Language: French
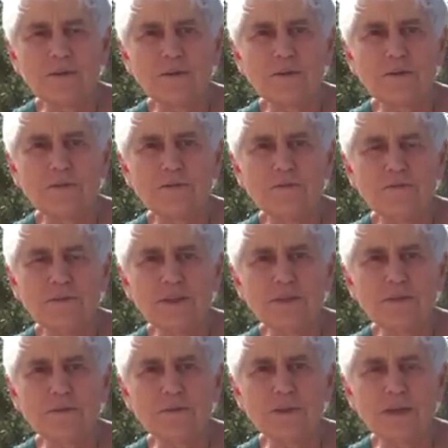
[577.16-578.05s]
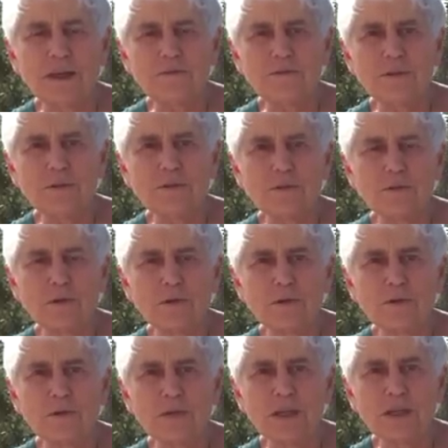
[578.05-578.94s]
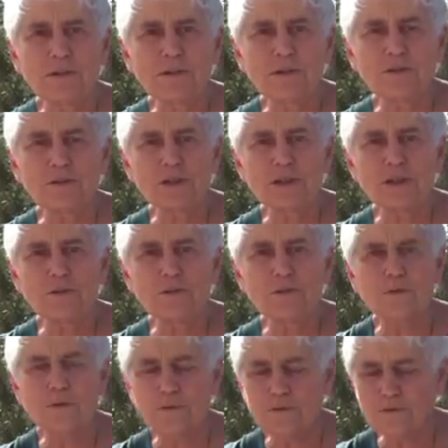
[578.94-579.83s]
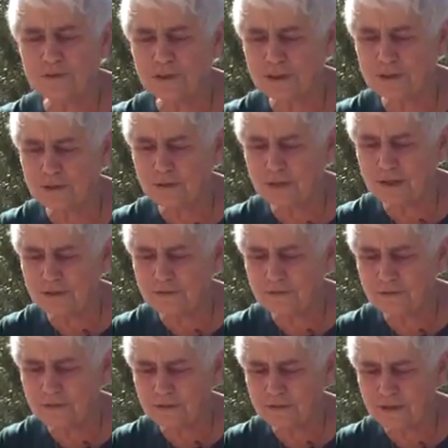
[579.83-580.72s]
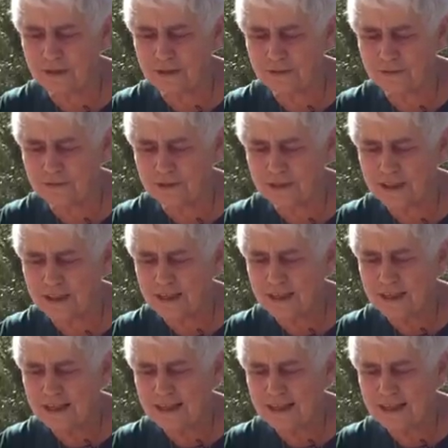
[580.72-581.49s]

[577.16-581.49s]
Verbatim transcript: euh, Fils de David, de reconnaître en Jésus le Fils de, de David,